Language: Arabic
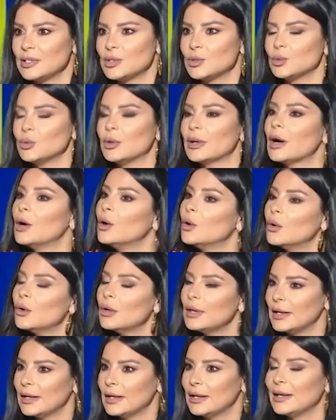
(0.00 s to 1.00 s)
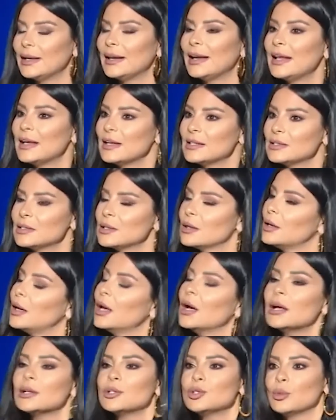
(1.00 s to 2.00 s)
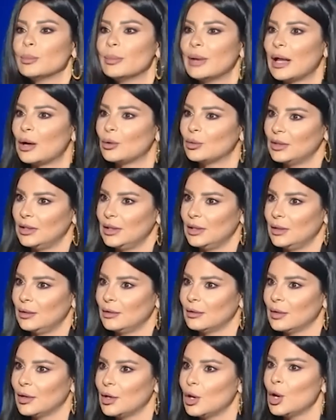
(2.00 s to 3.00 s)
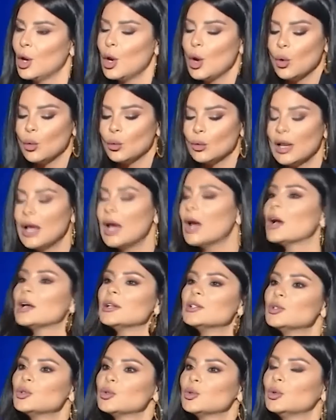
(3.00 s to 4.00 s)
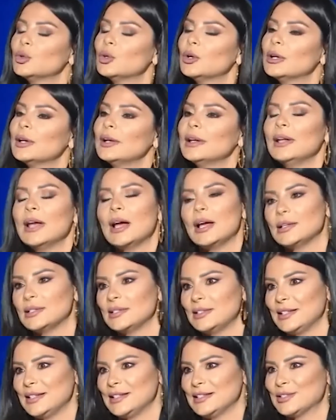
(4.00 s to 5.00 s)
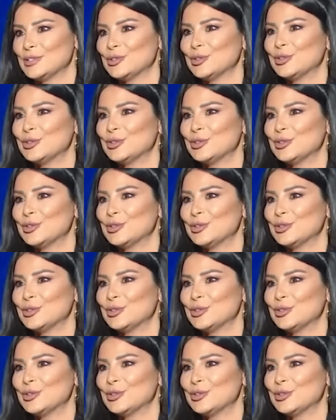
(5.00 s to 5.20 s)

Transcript: لي الصوره هول ناس لا خصهم بالعونيه ولا خصهم هودي في مشروع